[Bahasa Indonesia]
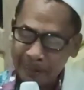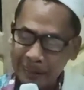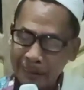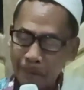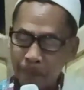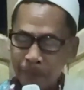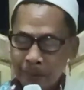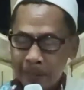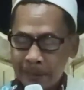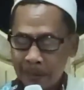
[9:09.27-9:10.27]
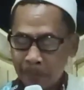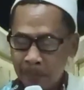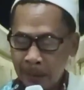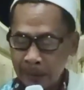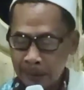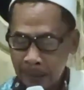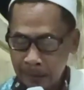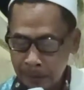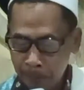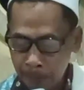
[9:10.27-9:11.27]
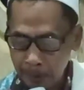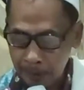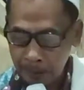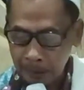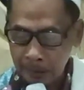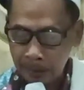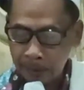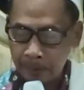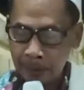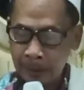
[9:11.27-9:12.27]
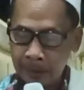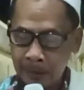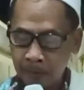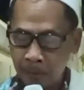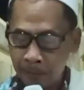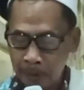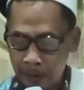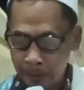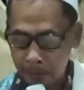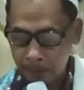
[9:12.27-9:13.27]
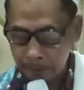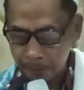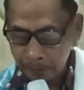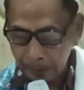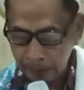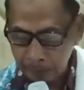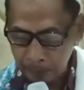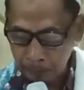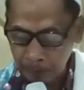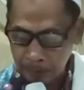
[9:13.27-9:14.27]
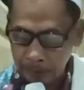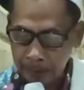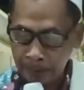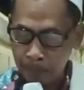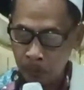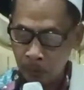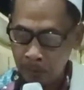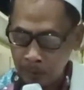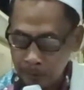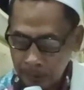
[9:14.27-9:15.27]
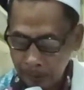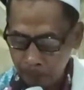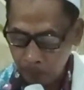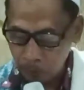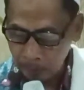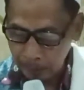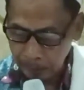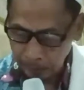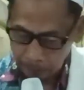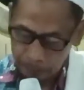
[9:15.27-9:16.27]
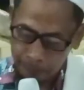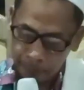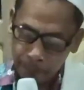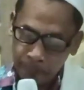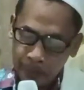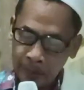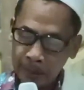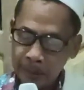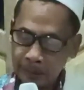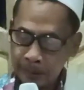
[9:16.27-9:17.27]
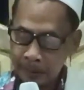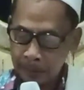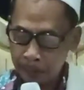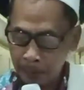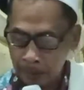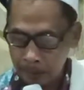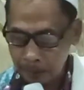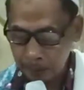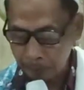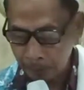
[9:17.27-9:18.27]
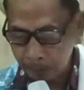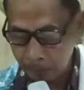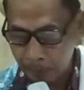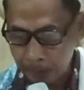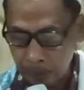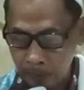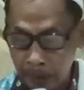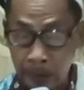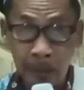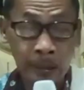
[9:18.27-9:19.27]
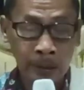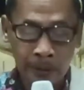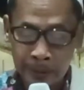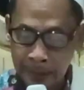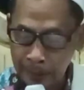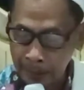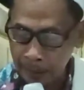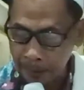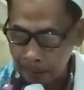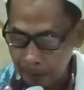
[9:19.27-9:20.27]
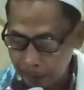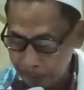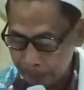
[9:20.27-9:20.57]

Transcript: mboten. Sing nih bendino, lek sing wong wedok adem ya sing ngemul ngemuli. Lek sing berarti sing wedok masuk angin ya sing ngerok